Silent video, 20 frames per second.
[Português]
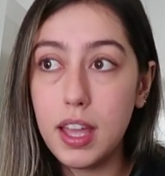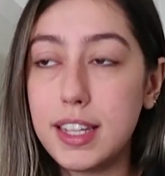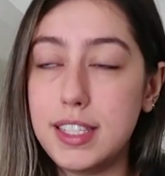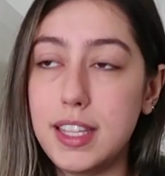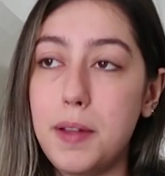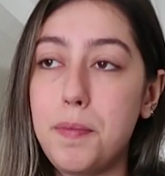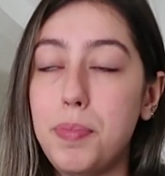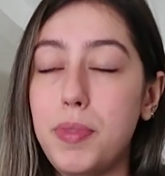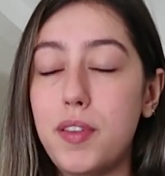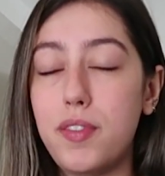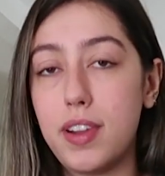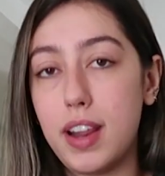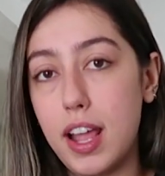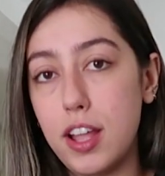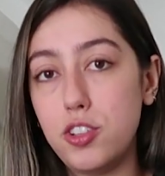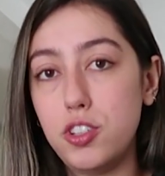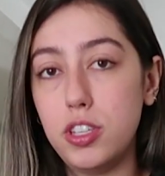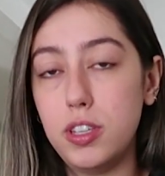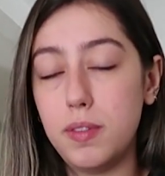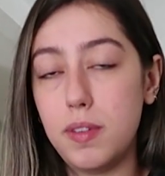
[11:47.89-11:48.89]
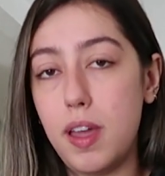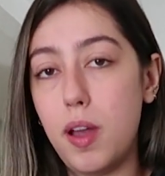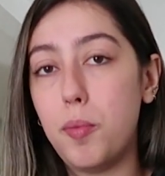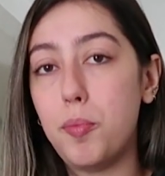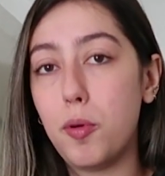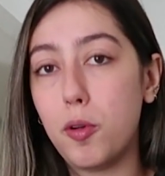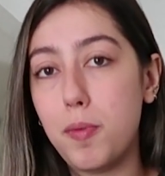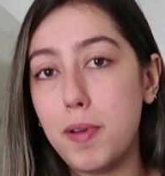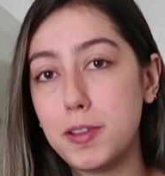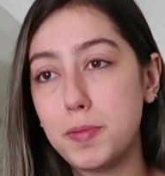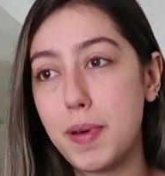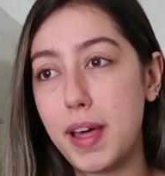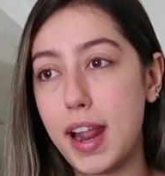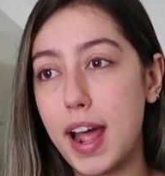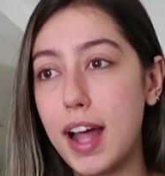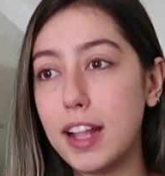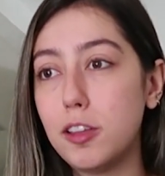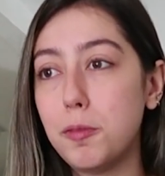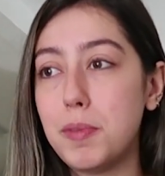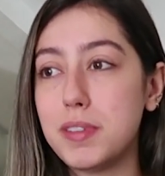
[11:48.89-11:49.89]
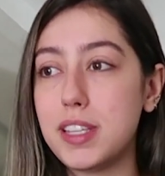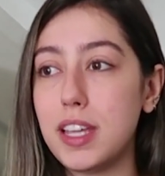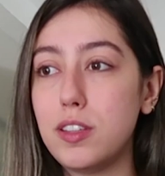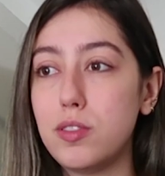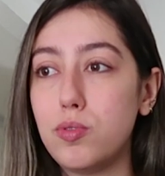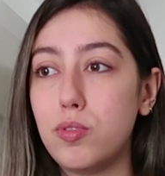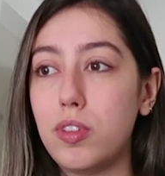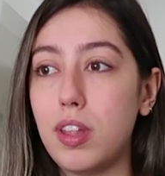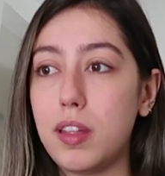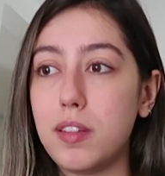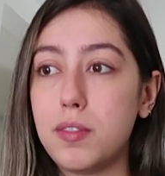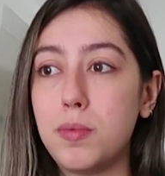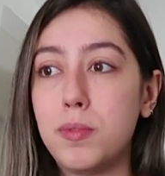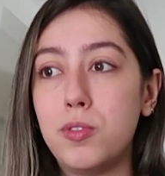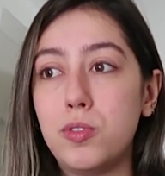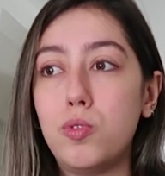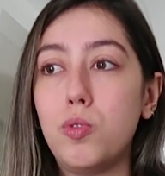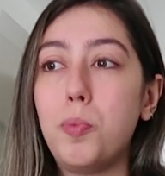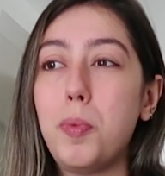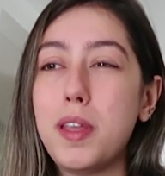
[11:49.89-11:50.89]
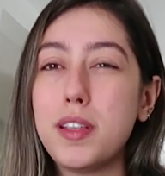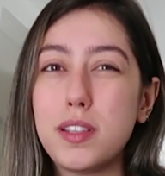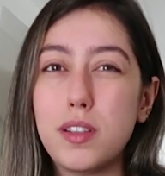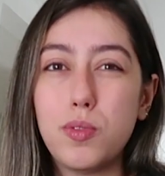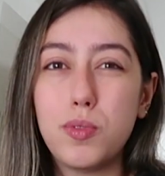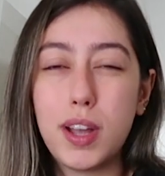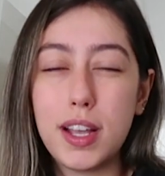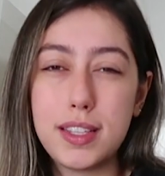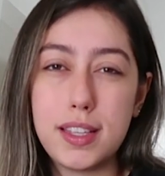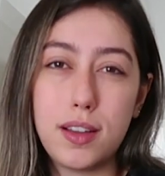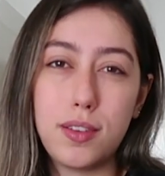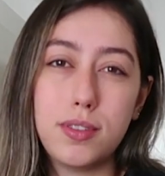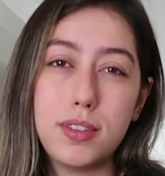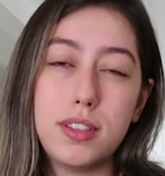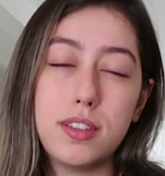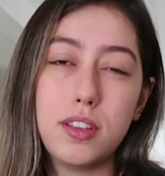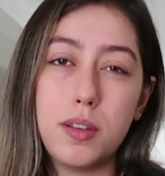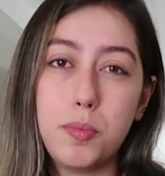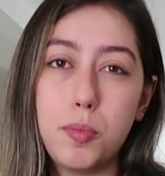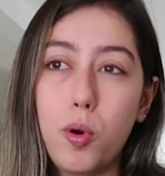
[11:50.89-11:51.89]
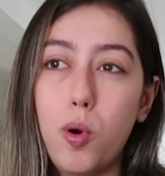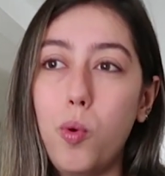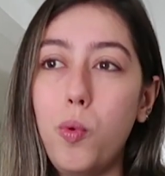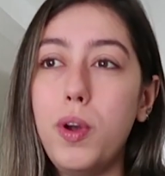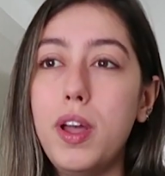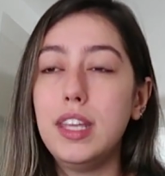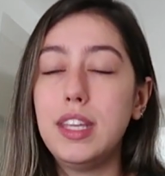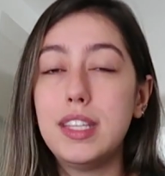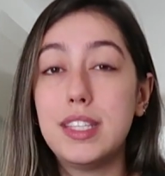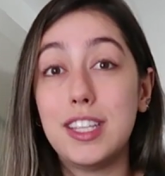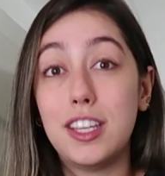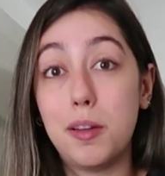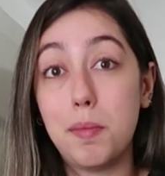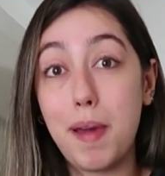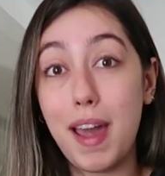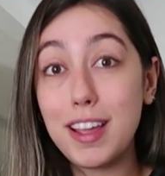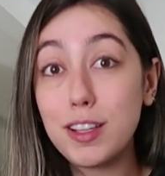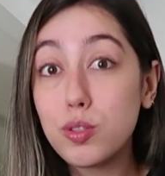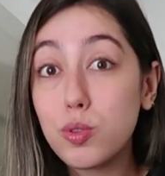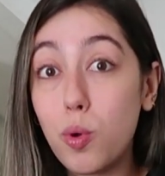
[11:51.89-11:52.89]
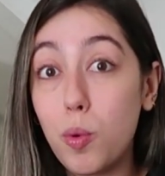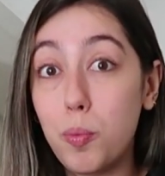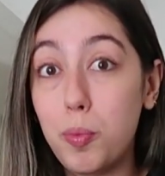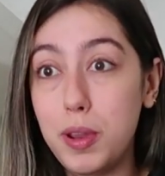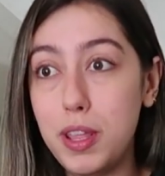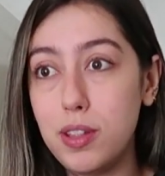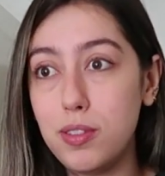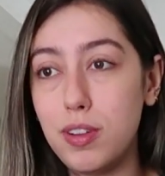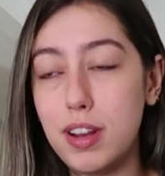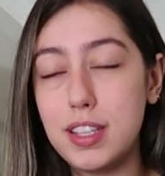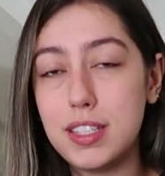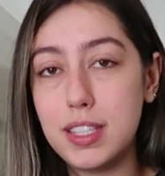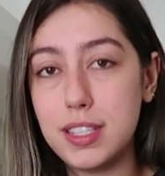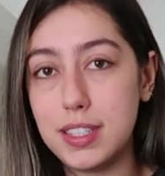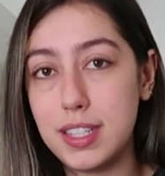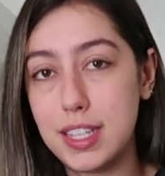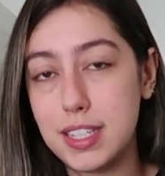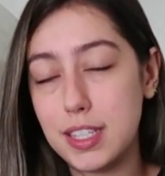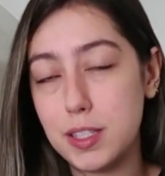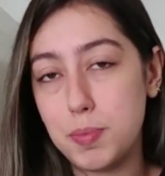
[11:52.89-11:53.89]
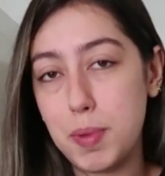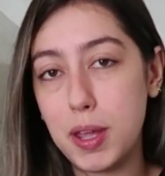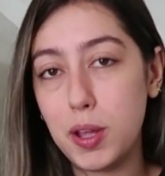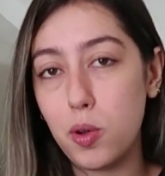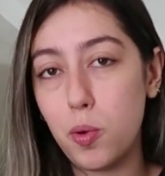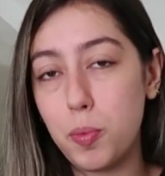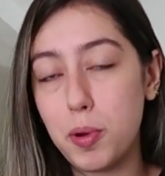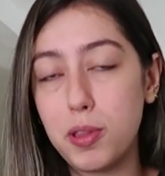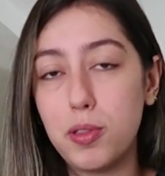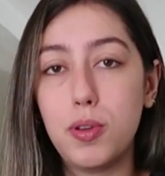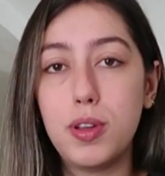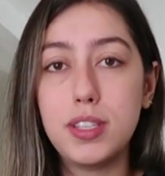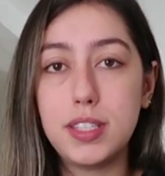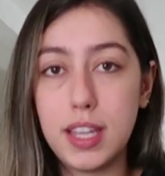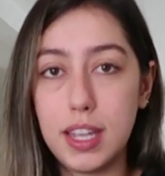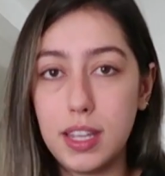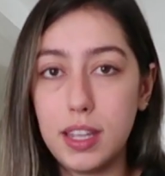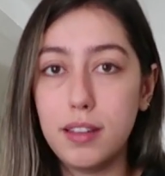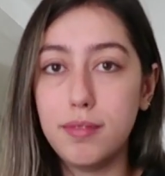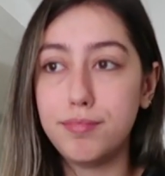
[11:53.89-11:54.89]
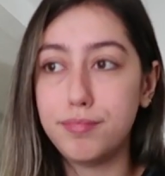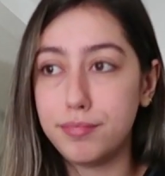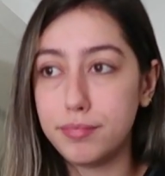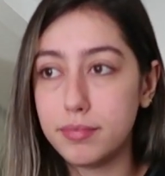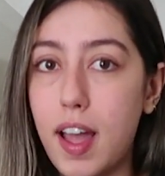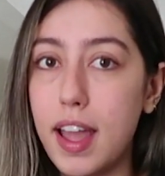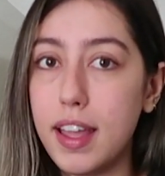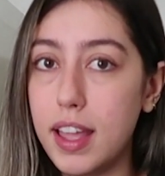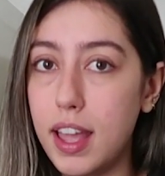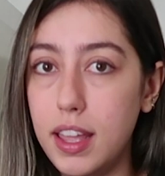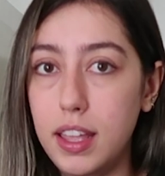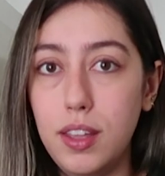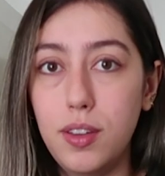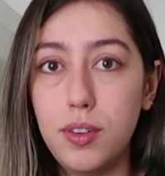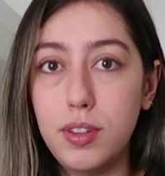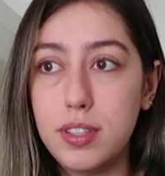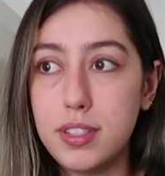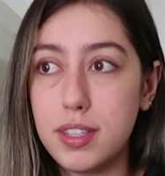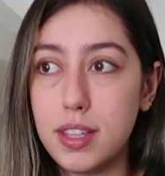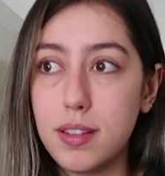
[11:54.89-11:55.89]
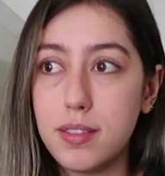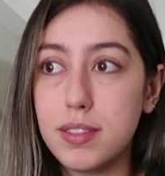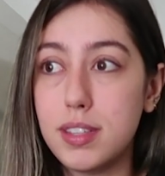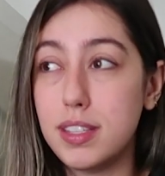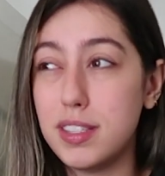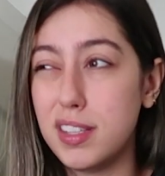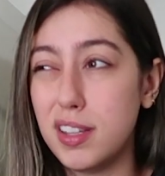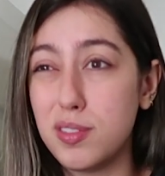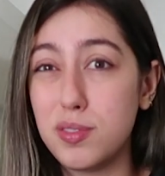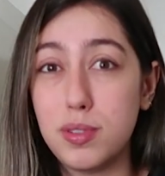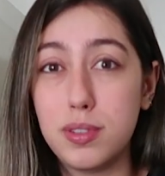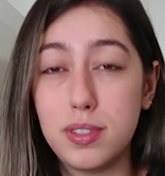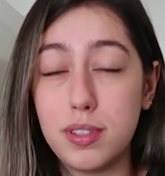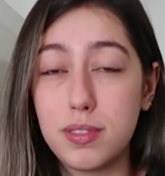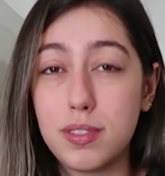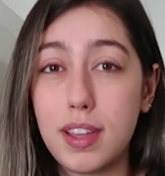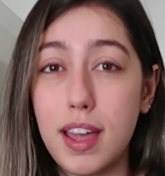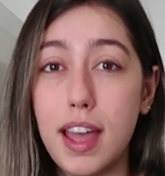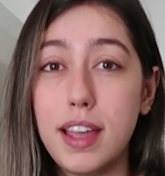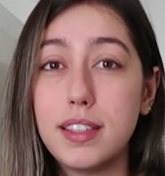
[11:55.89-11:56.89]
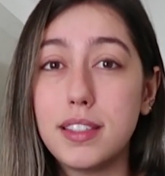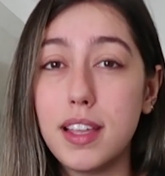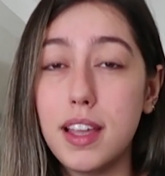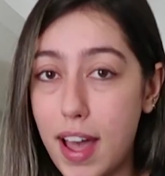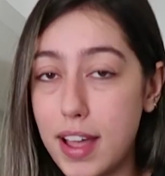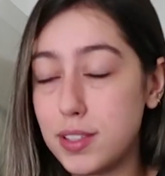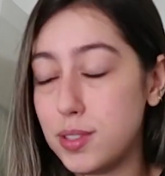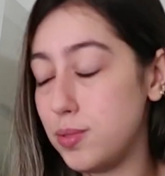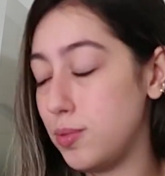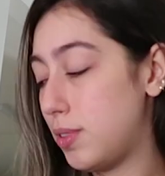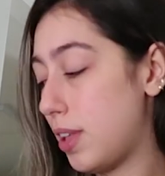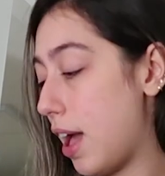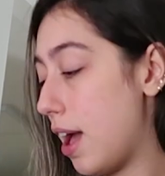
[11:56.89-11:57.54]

Quer dizer, na verdade é um pouco mais barato, mas aí se tu, tá, se tu pensa num casaco que seja bom e que seja mais comprido, comprido, nesse, desses bem compridões, aí vai aí 800, 600, 800 reais fácil,